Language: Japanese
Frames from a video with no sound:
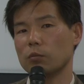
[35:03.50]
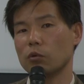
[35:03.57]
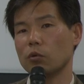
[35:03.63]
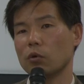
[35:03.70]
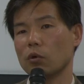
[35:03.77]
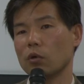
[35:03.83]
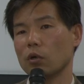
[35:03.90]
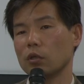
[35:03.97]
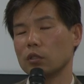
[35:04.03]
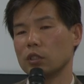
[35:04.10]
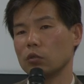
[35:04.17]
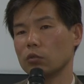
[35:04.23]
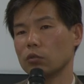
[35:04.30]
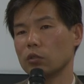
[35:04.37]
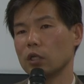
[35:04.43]
でも
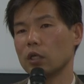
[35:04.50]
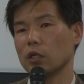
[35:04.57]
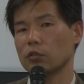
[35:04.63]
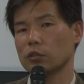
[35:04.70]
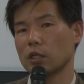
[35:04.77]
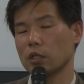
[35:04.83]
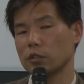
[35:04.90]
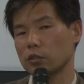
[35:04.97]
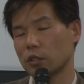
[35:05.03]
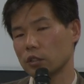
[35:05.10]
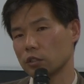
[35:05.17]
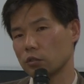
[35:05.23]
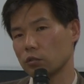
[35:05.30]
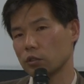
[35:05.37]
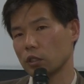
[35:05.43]
日本の中の
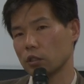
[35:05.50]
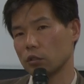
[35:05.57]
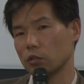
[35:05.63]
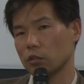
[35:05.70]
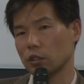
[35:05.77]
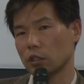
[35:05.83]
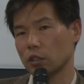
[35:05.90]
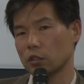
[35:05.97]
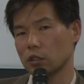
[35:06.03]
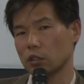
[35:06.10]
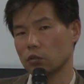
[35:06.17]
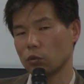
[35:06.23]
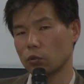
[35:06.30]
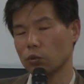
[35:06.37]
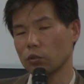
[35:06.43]
38度線という形で
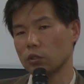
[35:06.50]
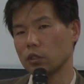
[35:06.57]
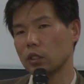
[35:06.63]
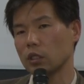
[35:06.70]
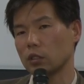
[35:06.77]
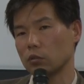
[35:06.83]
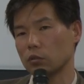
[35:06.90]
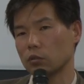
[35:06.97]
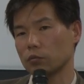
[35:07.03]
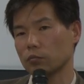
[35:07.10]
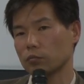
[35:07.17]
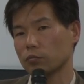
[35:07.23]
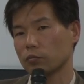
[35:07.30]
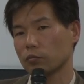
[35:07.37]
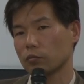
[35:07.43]
残っている。
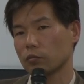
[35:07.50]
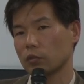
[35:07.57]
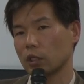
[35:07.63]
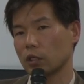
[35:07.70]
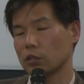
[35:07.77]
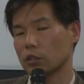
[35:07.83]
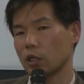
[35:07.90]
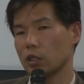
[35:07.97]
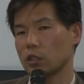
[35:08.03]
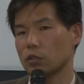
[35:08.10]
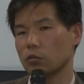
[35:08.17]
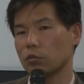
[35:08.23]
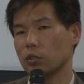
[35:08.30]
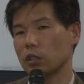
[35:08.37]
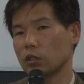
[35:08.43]
だから在
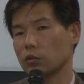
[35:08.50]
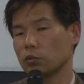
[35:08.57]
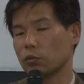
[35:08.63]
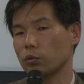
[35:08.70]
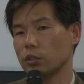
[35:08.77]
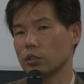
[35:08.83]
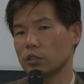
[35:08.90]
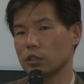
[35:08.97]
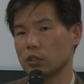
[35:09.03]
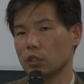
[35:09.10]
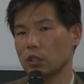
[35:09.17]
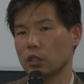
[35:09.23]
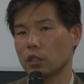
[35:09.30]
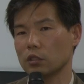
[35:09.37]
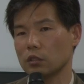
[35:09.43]
日コリアの統一し
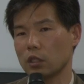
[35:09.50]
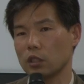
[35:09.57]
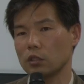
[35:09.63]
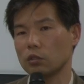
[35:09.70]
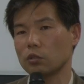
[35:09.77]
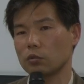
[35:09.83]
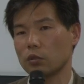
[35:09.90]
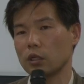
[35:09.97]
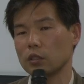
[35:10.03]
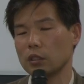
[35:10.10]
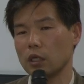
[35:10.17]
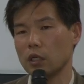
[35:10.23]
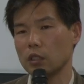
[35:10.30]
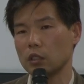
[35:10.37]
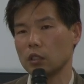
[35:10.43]
た団体というのは
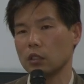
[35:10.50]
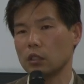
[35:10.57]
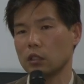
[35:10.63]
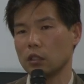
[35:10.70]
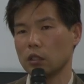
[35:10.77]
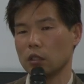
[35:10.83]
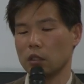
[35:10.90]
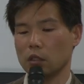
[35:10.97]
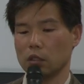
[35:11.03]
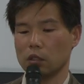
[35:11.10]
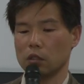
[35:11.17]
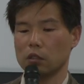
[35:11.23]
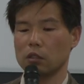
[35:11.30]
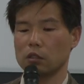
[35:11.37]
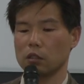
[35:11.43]
ない
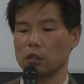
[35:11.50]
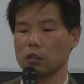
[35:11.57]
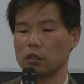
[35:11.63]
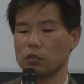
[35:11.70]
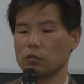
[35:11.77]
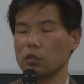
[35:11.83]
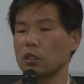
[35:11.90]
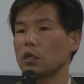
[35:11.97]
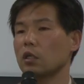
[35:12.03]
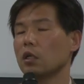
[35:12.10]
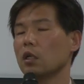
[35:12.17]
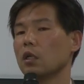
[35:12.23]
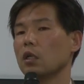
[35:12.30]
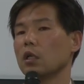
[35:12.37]
ですね。でそれが